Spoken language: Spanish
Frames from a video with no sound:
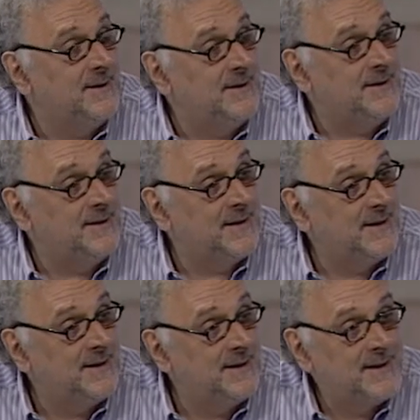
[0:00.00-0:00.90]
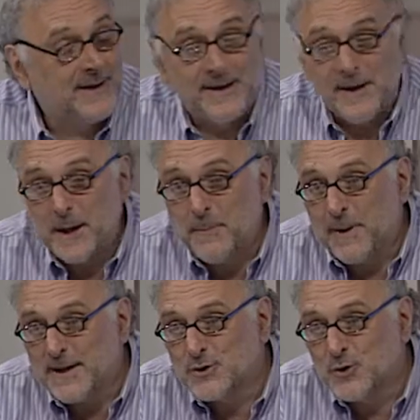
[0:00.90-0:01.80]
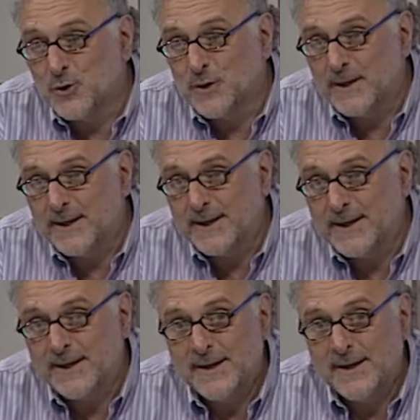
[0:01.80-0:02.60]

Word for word: y de generar espacios de